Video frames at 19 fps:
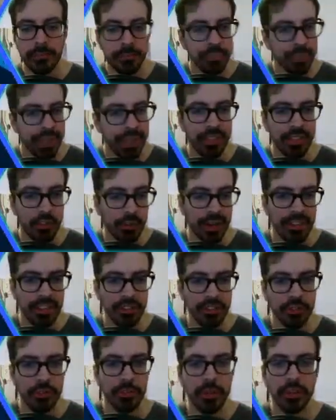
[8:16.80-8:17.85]
Adesso ve la
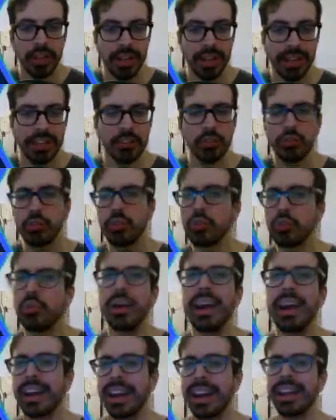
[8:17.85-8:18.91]
faccio subito vedere, tanto solo due
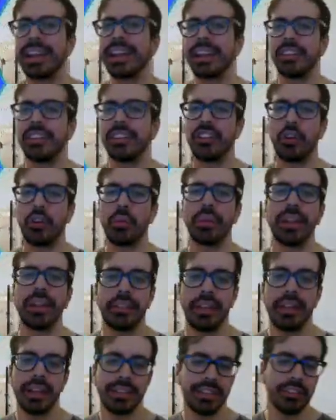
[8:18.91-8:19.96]
carrelli che girano, quindi
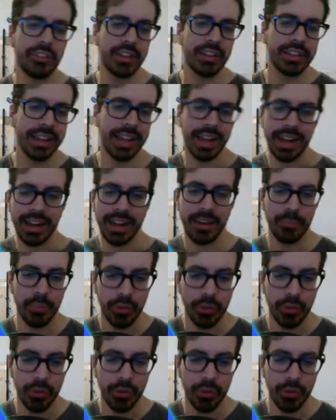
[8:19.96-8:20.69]
a stazione a tre carrelli è più che